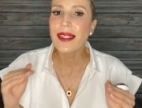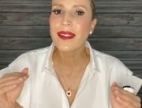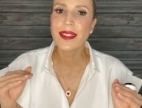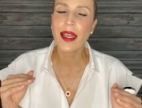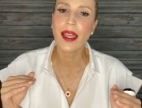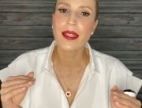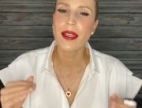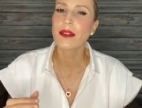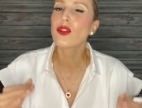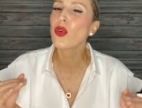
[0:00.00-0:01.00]
antes de
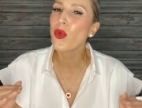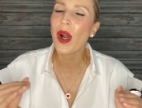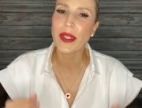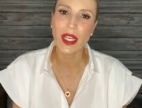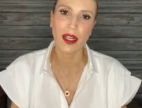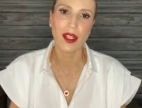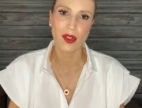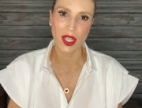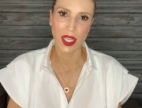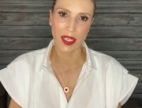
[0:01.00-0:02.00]
irse, tuvo a bien
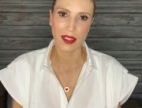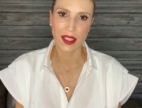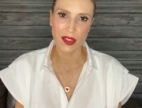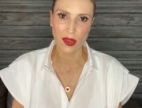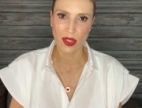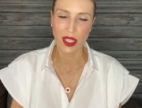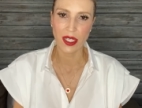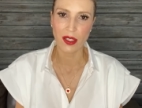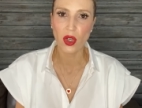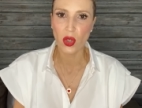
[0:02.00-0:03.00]
recogerle el
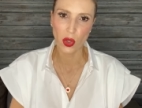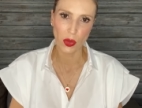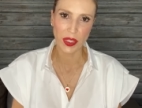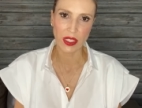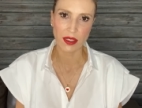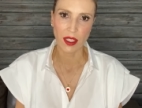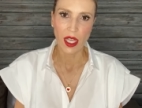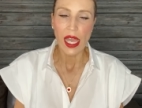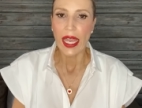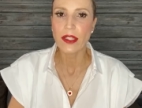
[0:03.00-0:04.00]
desorden a COVID.
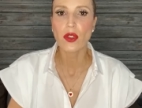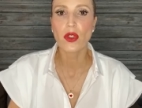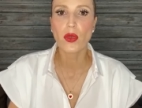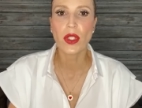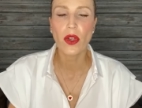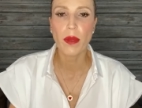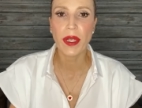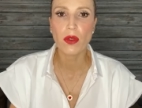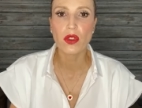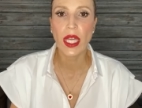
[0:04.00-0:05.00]
Entonces, cuando le
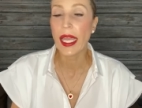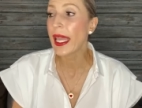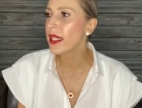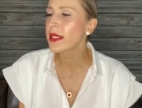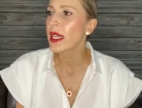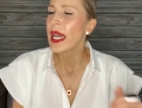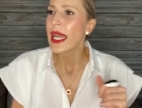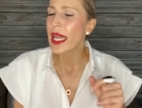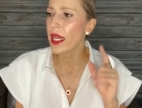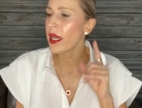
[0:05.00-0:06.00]
pregunté, Edis,
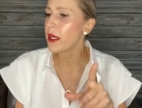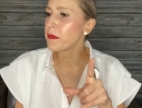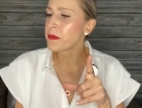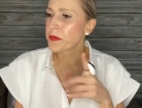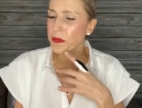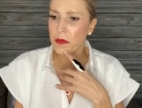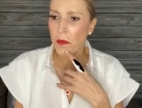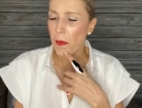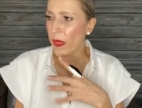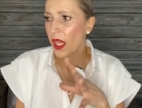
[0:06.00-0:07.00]
el,
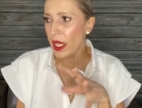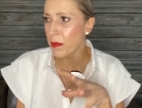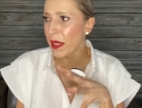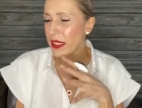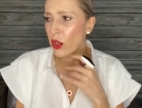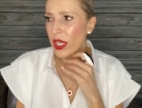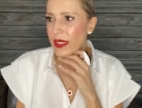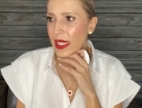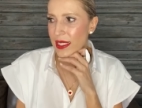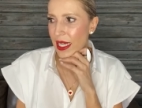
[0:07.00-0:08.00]
el platico de
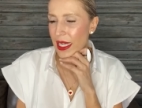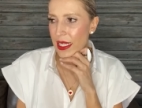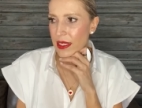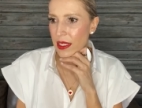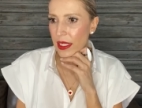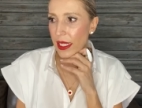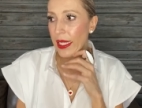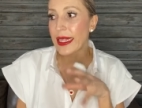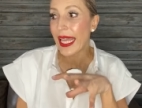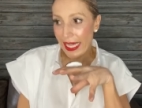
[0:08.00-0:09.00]
las cáscaras
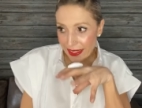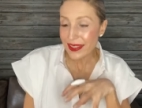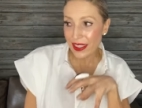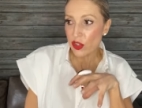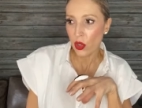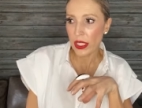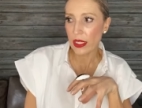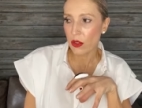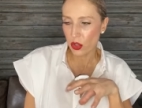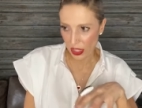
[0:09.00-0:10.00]
de esta
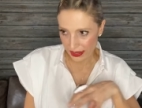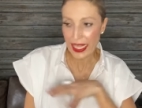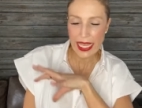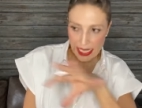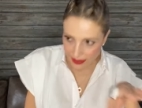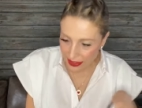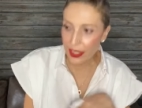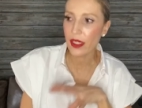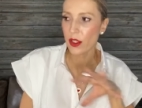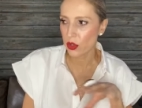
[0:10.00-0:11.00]
zona, o sea, de
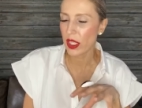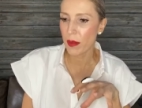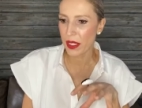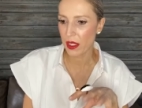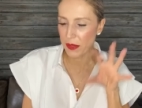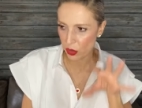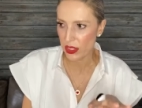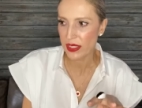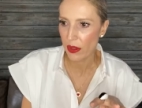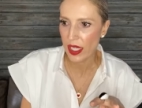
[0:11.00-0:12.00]
esta región del apartamento
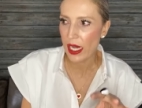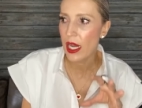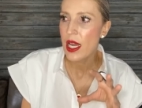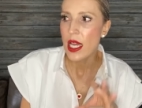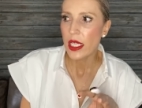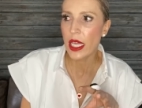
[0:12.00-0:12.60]
que estaba acá,